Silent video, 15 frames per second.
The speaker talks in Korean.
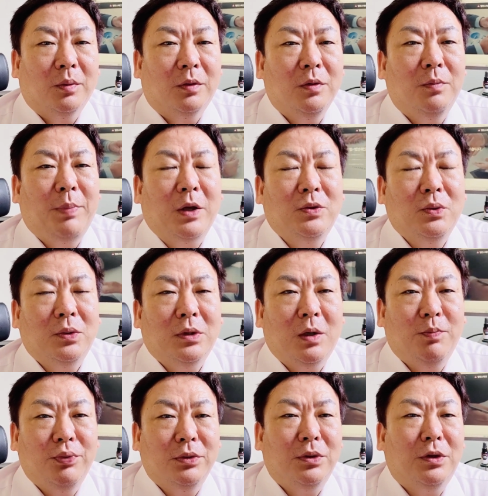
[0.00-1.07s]
그럼 배추
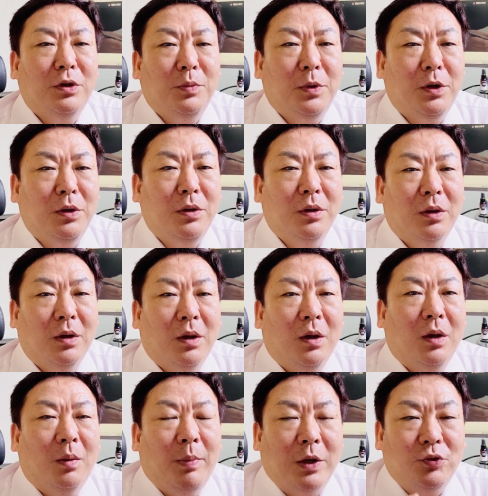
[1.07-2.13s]
농사가 풍년이면
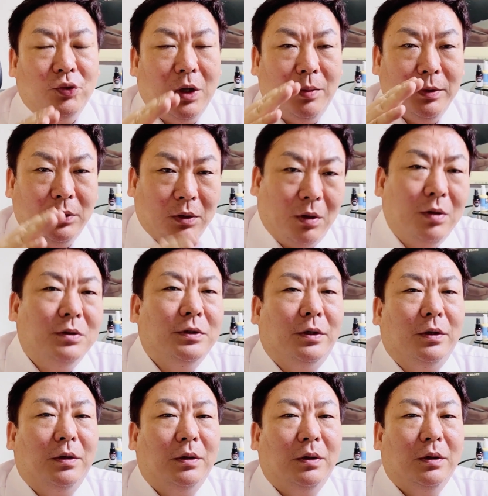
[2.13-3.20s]
배추값이 떨어져요.